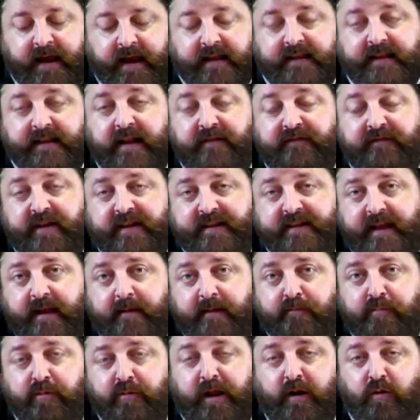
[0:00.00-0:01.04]
Nel
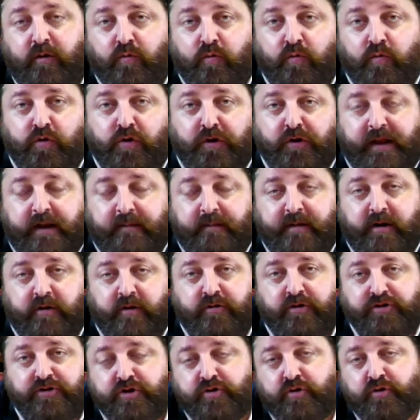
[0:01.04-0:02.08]
frattempo, nel luglio del
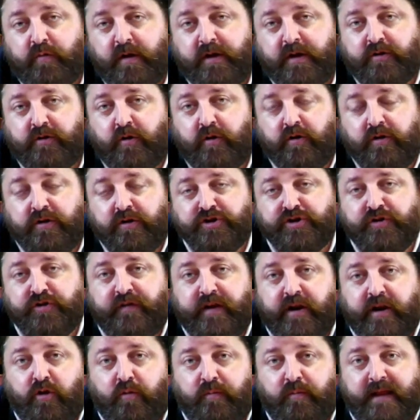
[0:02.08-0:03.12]
1814,
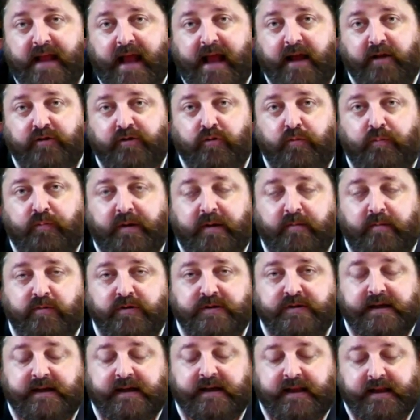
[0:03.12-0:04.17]
viene nominato primo
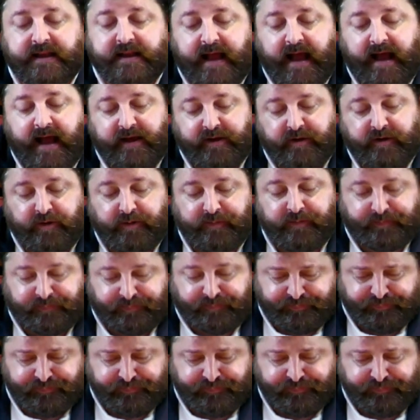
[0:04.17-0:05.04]
segretario